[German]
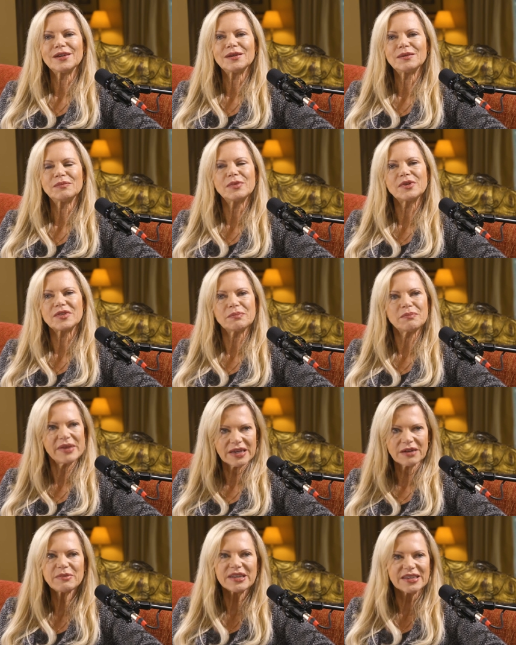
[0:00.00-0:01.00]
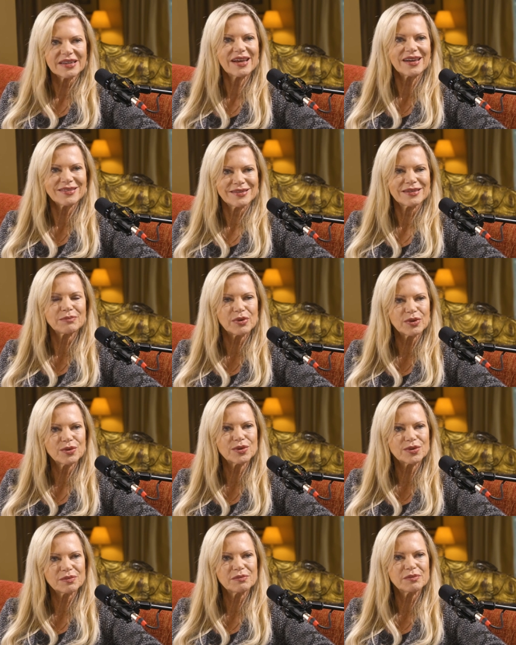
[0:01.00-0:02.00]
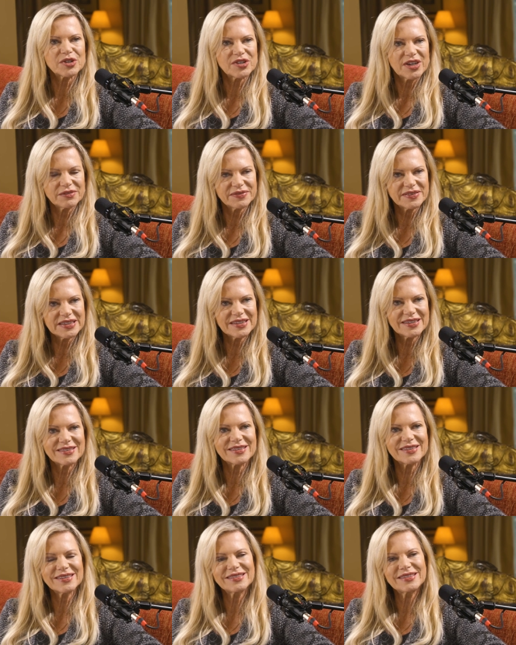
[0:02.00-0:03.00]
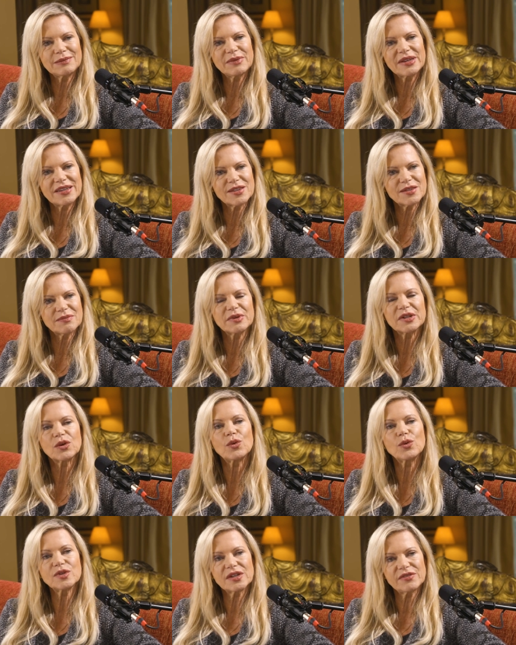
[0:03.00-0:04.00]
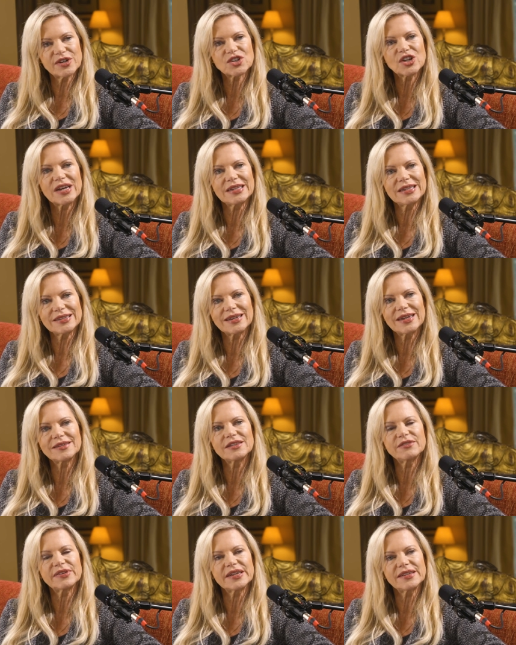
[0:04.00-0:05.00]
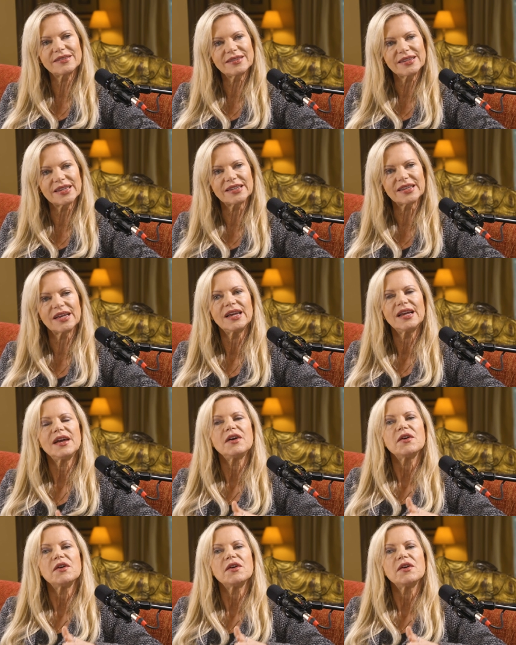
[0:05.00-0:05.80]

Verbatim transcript: äh, ein bisschen mehr mit den einzelnen Produkten beschäftigt, sieht man das mit großer Wahrscheinlichkeit differenzierter